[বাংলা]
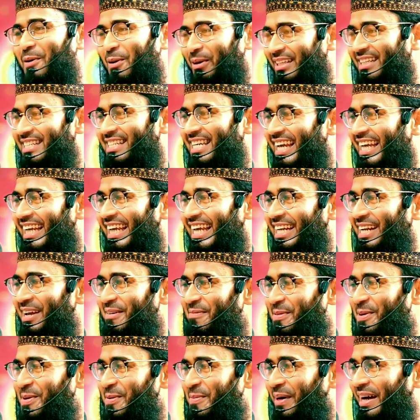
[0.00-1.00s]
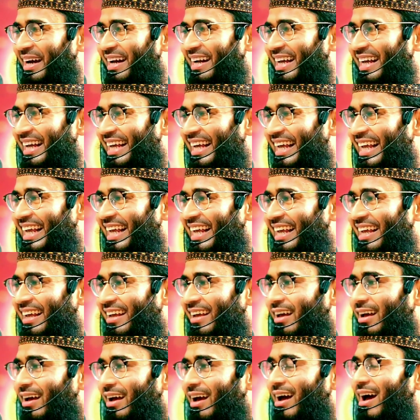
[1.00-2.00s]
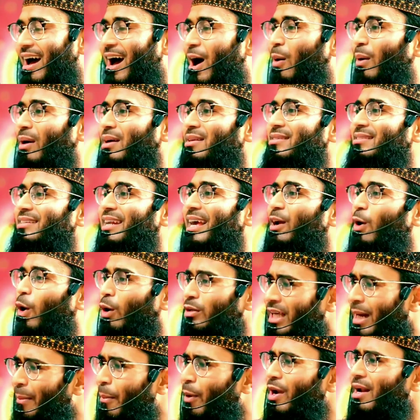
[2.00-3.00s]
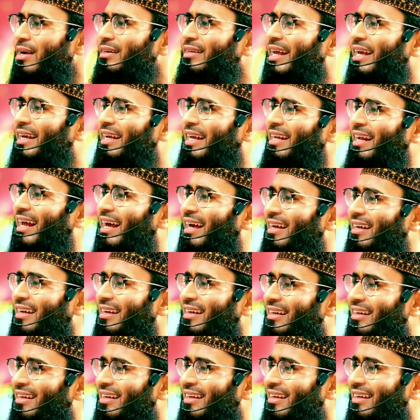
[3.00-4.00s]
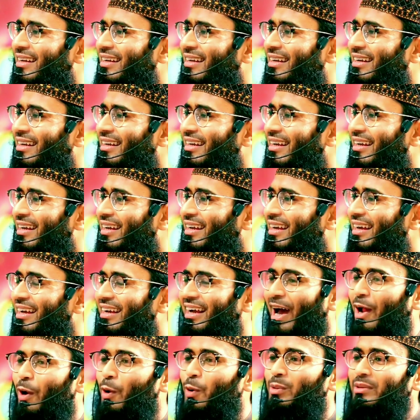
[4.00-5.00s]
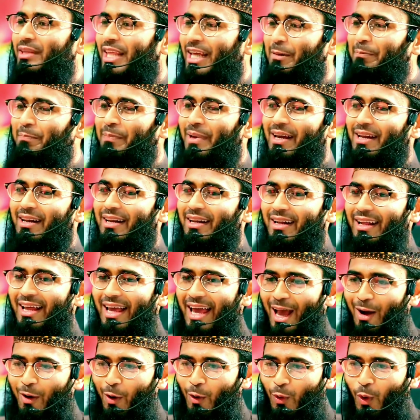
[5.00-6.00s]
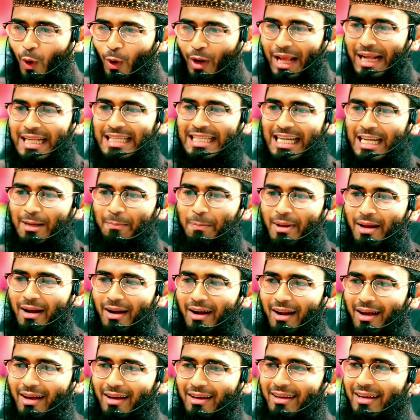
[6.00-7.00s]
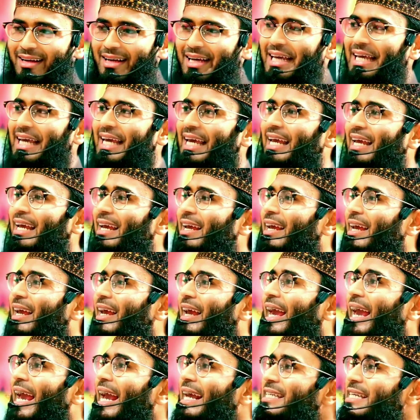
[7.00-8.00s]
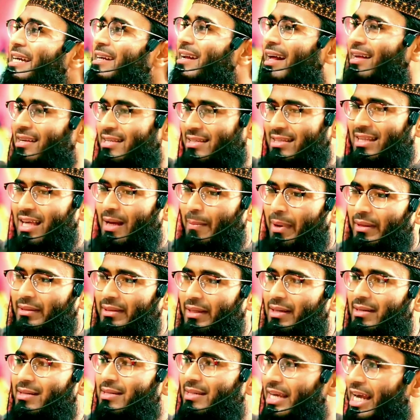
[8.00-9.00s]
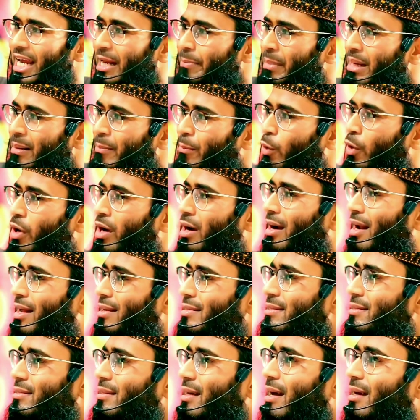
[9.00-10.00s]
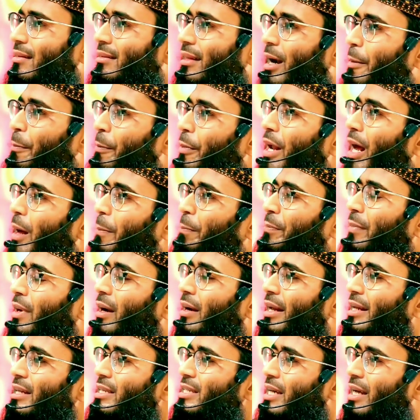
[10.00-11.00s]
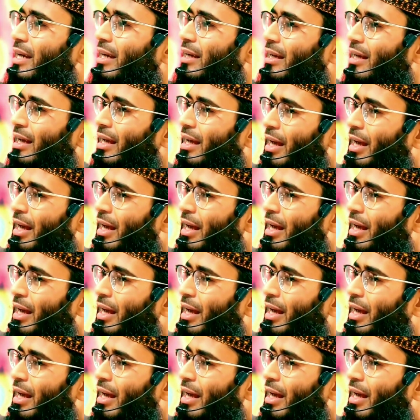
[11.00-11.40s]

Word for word: কথা ঠিক কিনা প্রিয় ভাইরা আওয়াজ নাই কথা বলেন ঠিক কিনা কারণ দেখবেন এখন অনেক ছেলে পেলেরা এই যে রাস্তা আমাদের সিএনবি মোড়ের রাস্তা তারপরে আপনার এই যে